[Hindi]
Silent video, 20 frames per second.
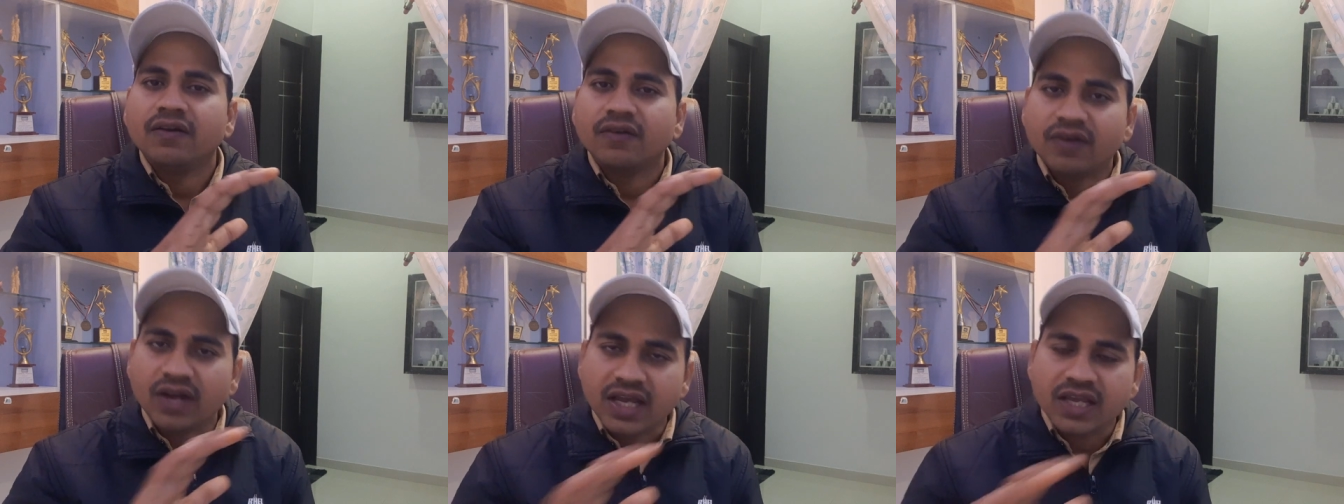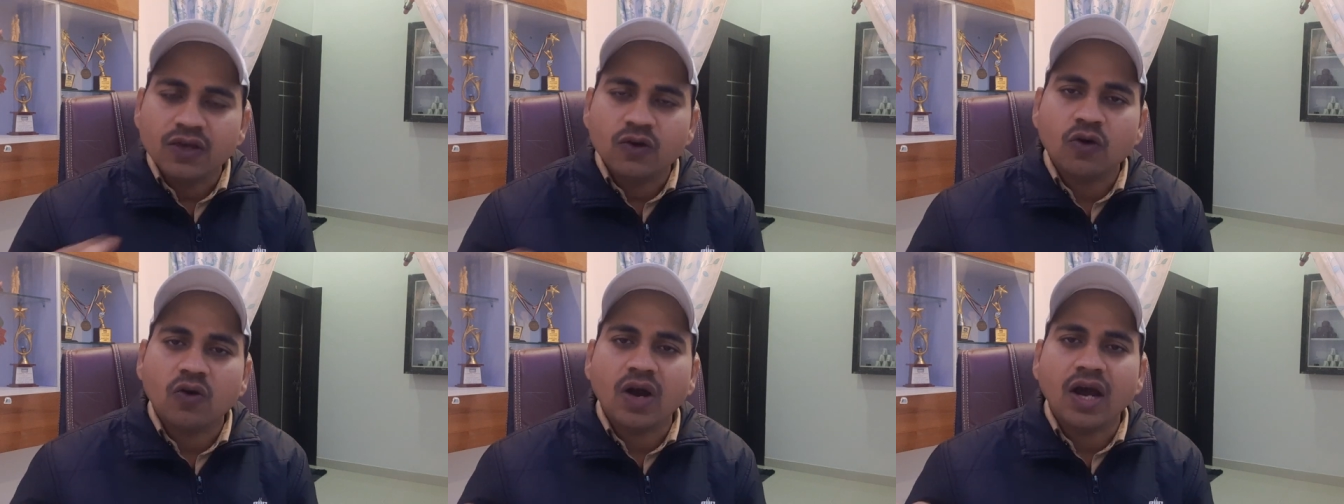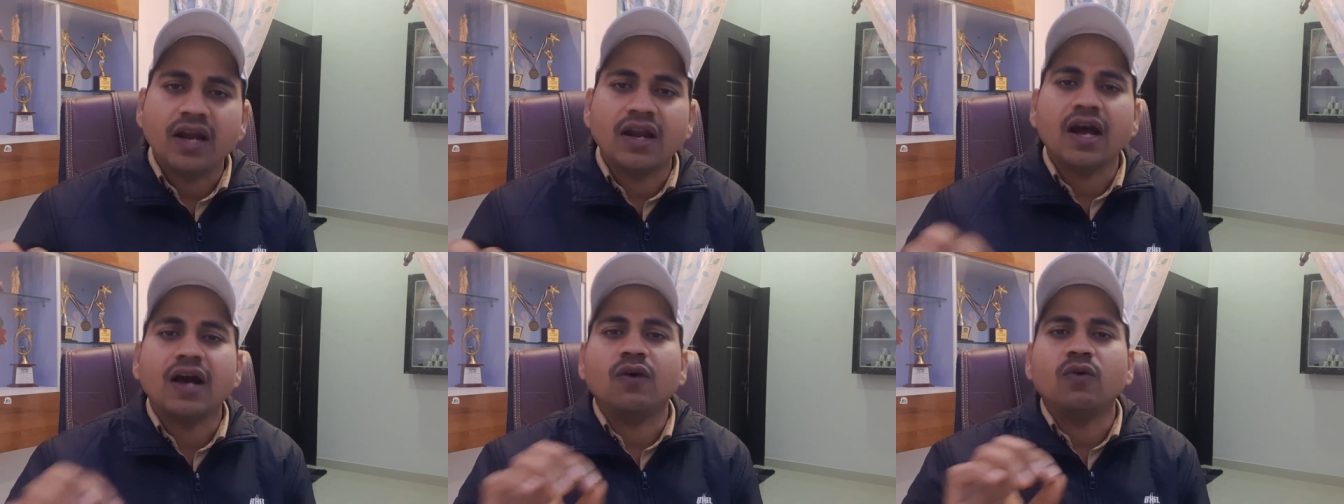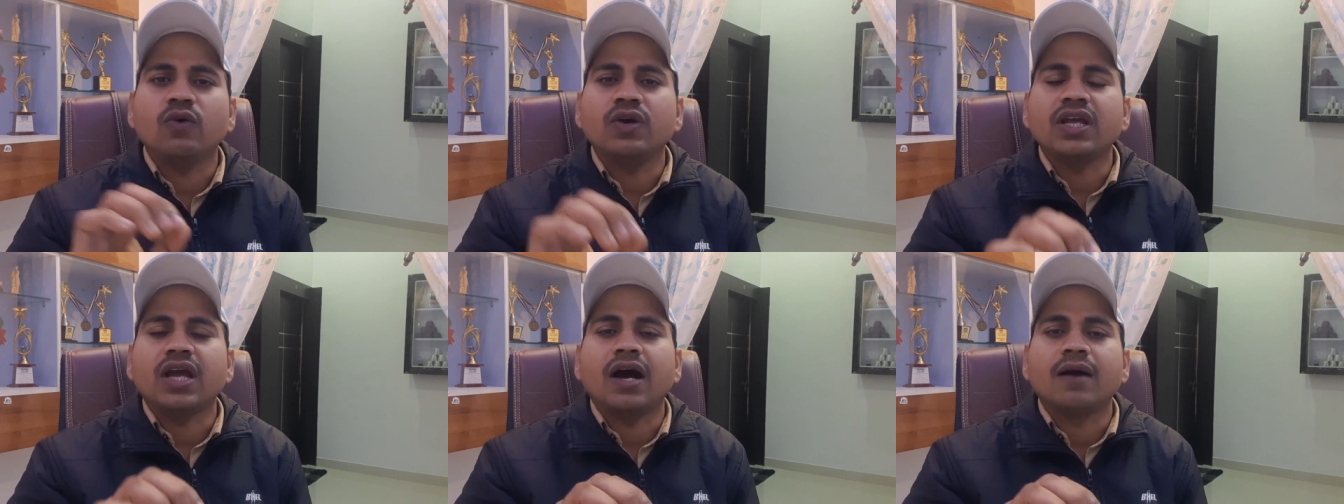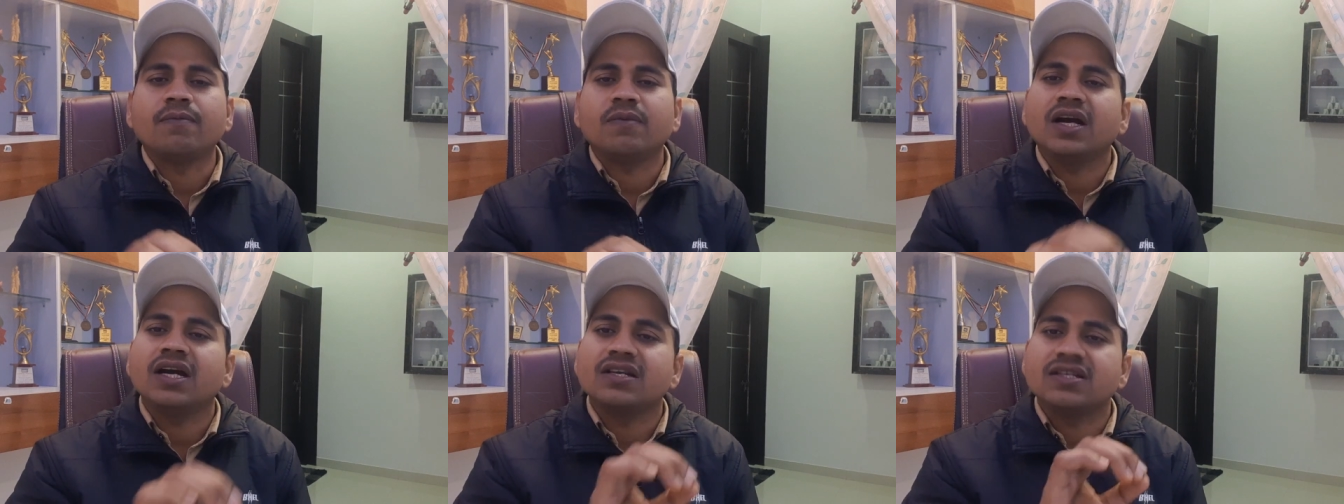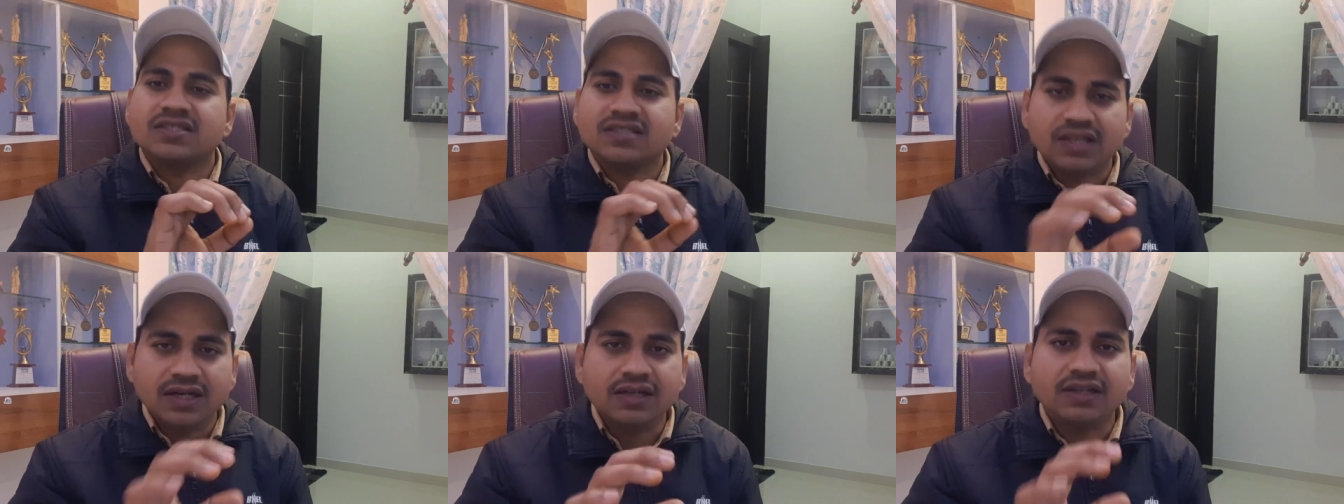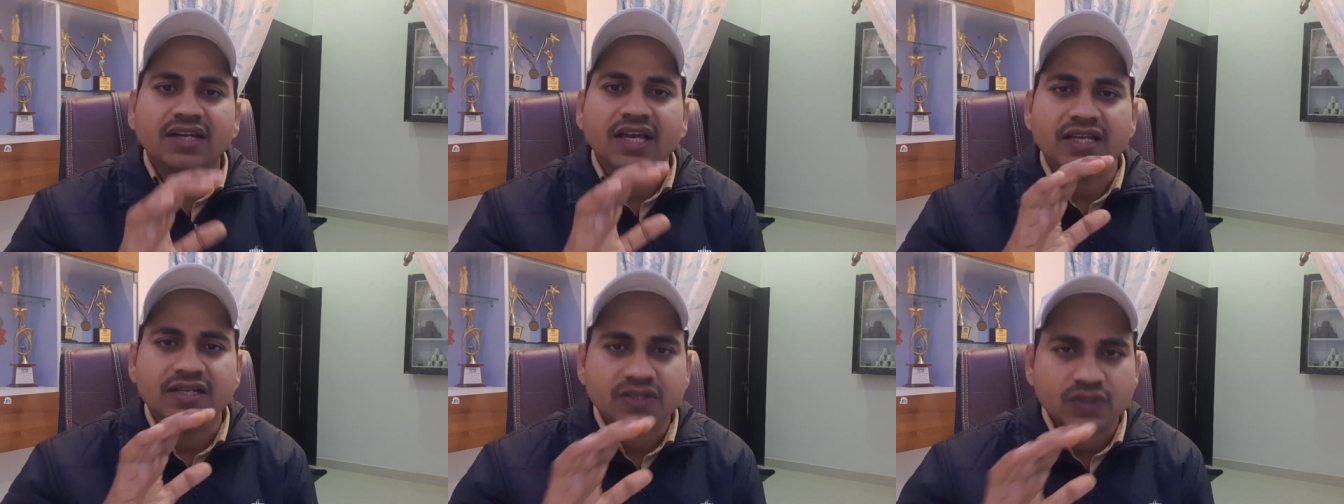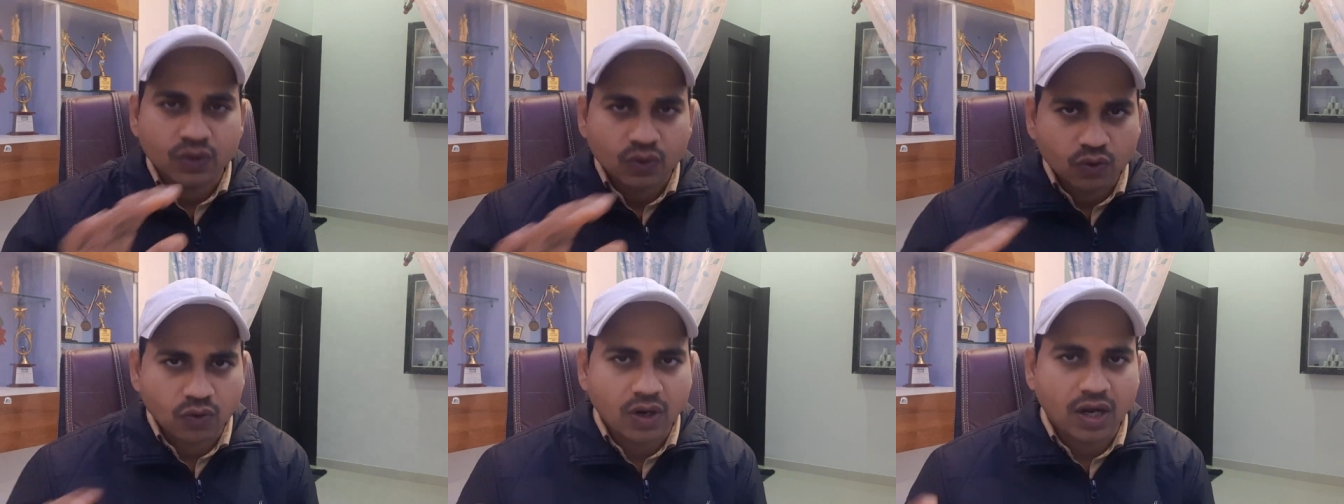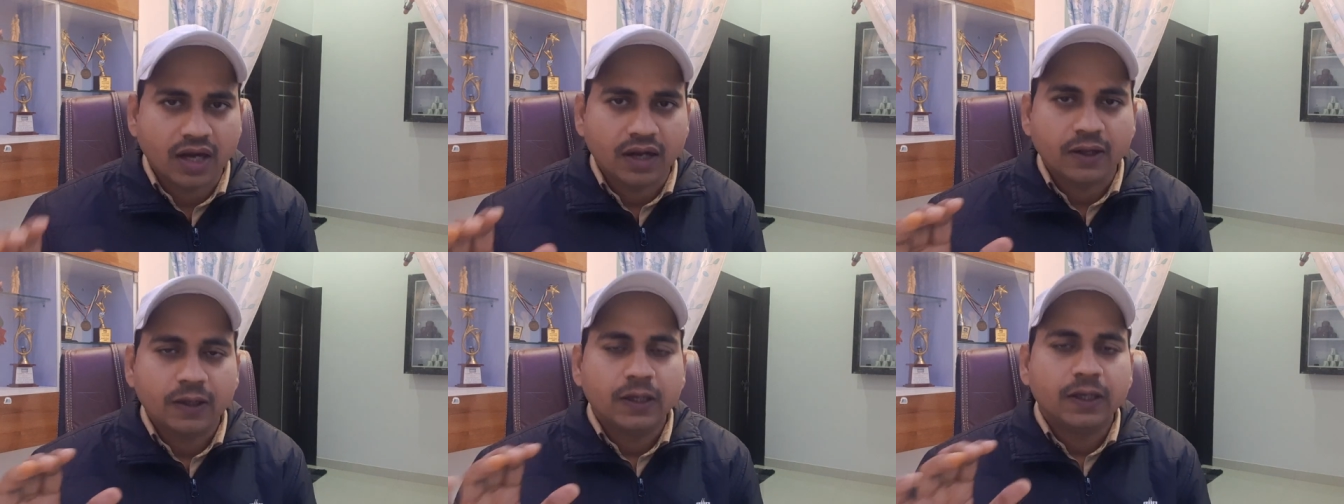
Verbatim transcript: नहीं होगा ना कोई आपका स्किल टेस्ट होगा